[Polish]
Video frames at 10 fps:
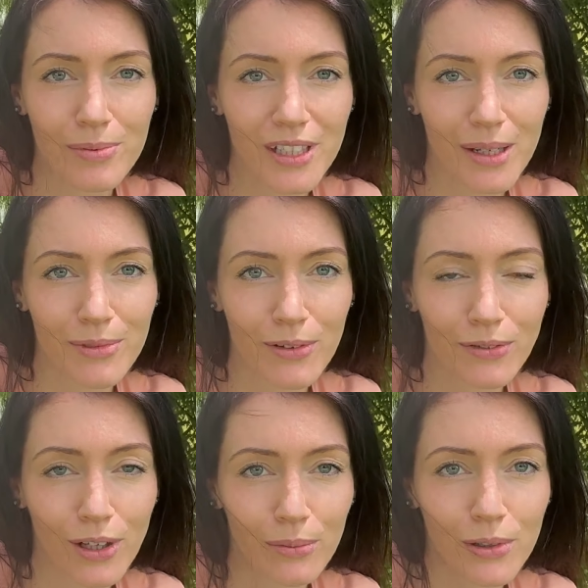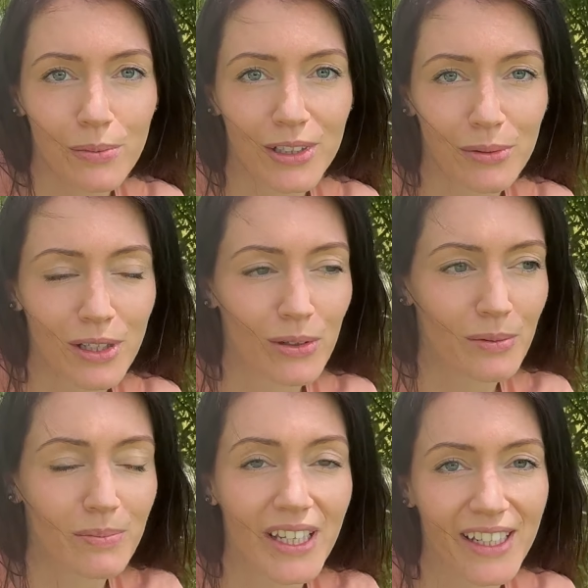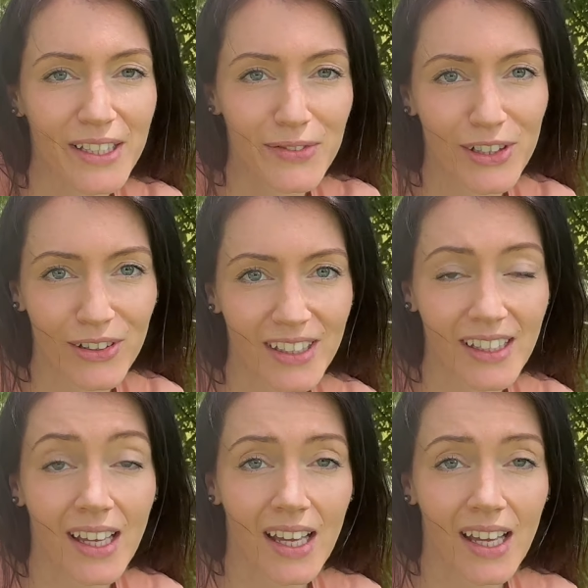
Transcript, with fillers: przede mną w domku, będą miały piękne widoki.